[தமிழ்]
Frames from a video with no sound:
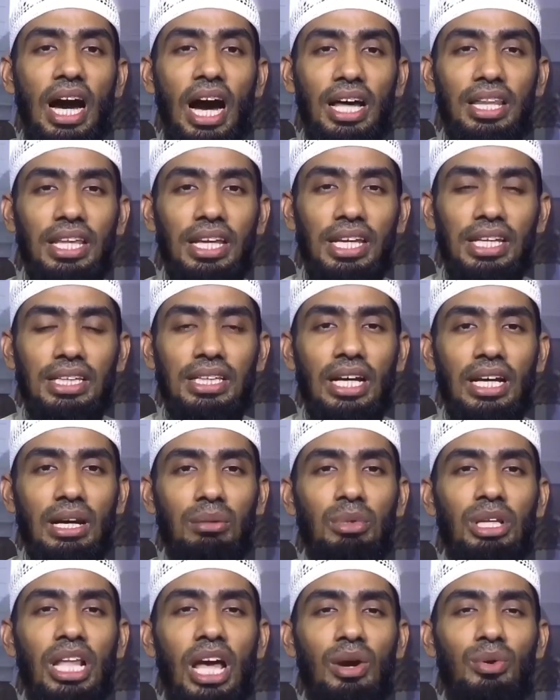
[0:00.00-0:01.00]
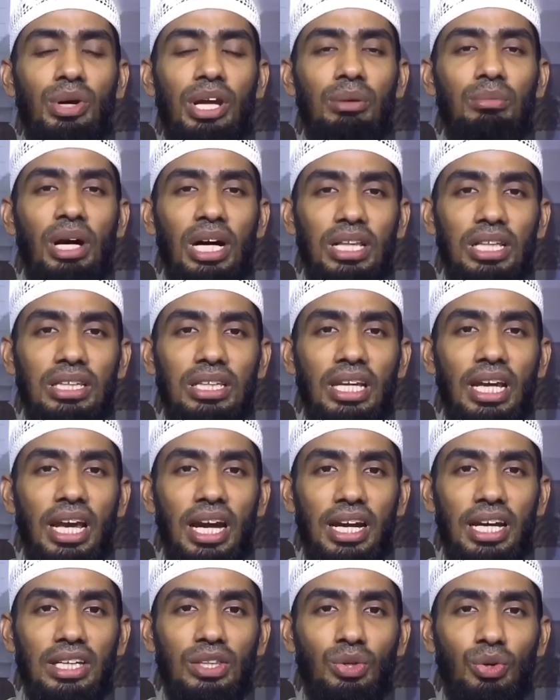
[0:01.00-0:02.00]
அதை இந்த ரமதானுடைய மாதத்திலே
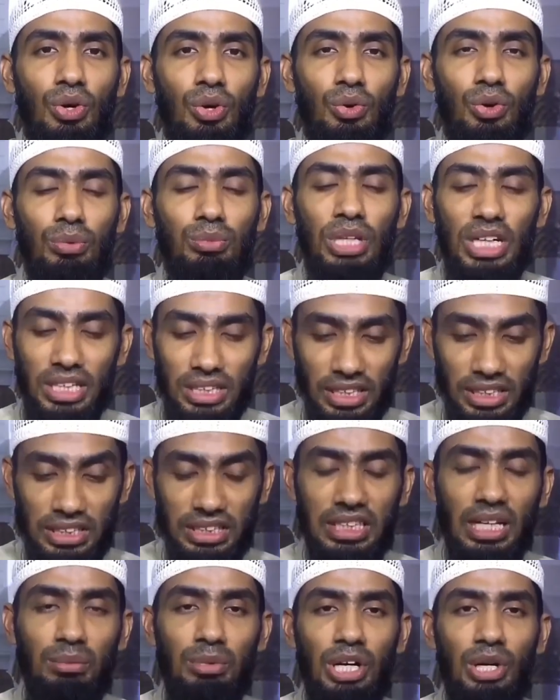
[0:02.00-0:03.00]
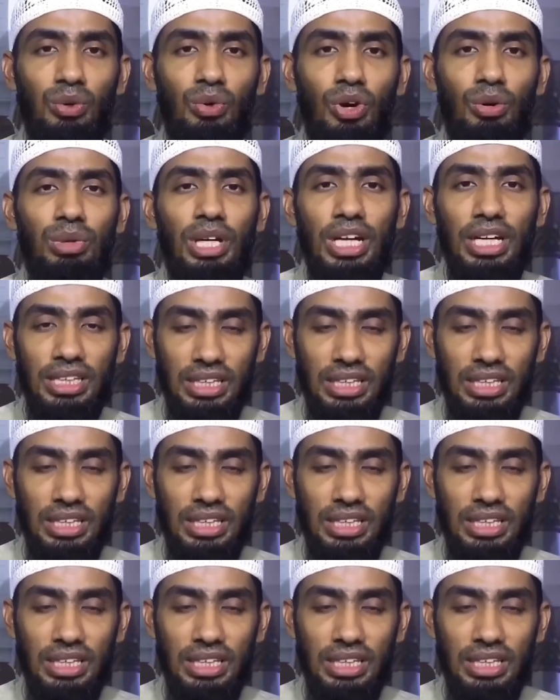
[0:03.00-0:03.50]
அடைந்து கொள்வோம் திட்டமிடுவோம்